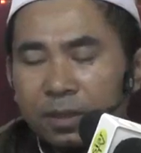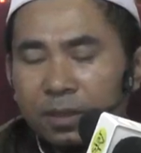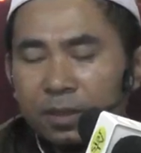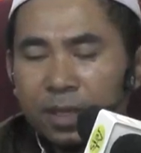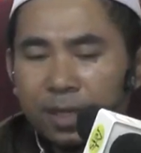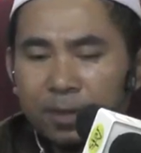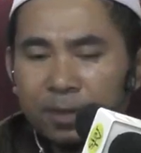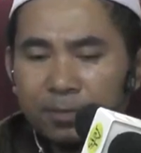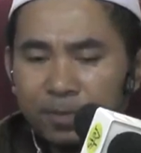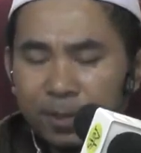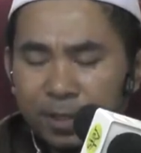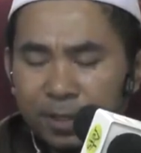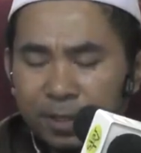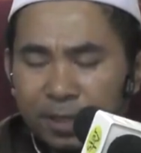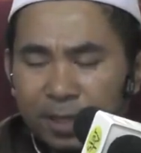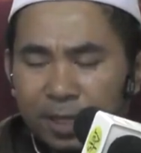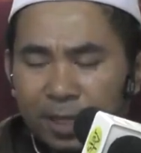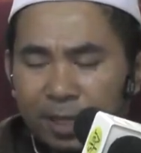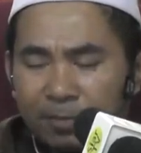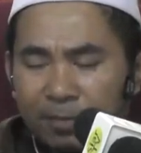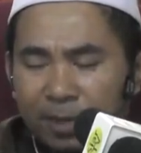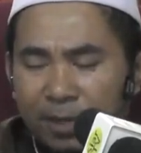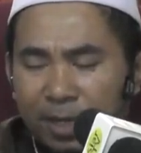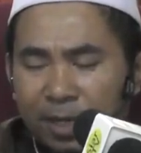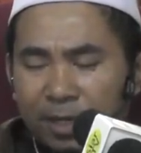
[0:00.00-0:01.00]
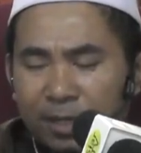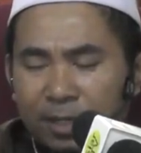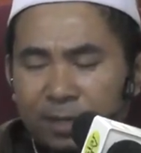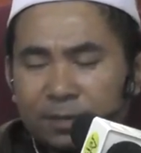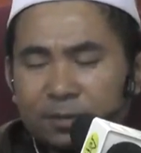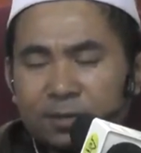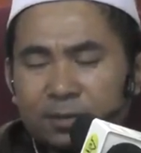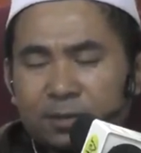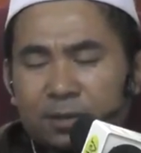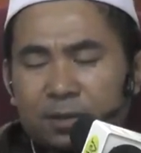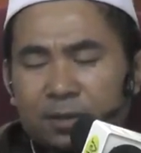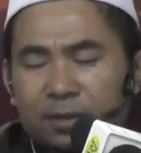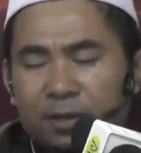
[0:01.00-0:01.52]
Yang pertama
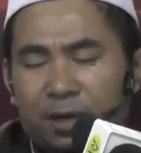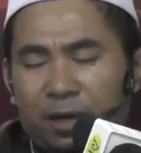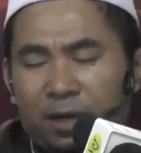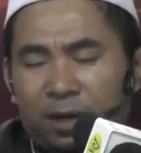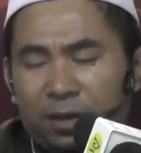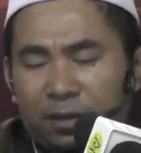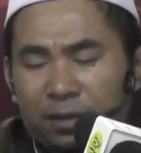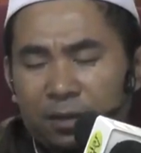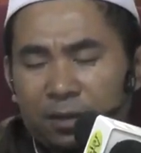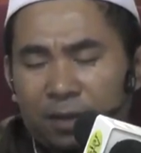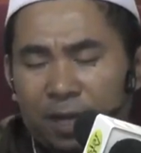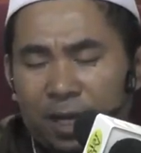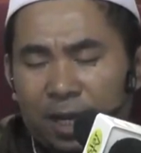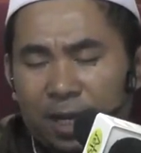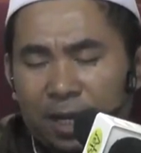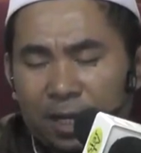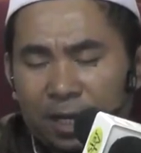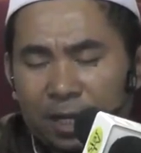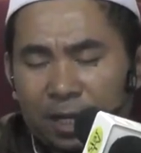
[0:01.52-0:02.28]
Allah